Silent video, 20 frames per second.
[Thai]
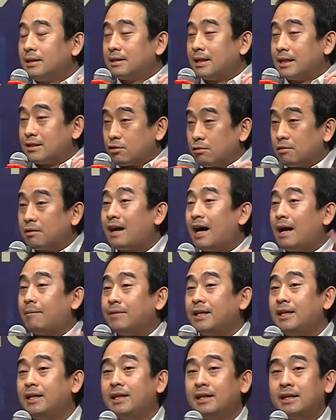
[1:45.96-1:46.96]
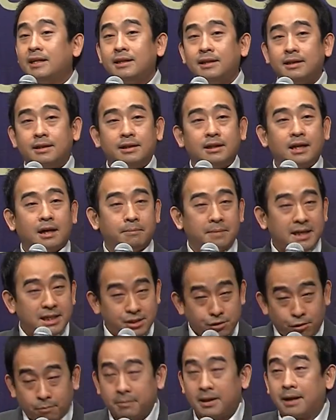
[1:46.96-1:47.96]
แต่สงครามนี้ยังไม่
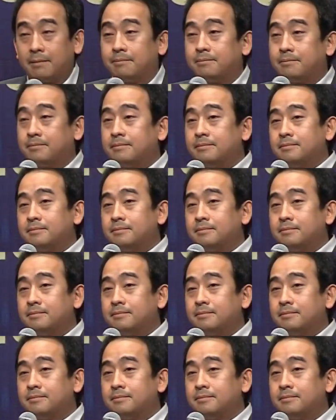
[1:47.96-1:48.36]
จบครับ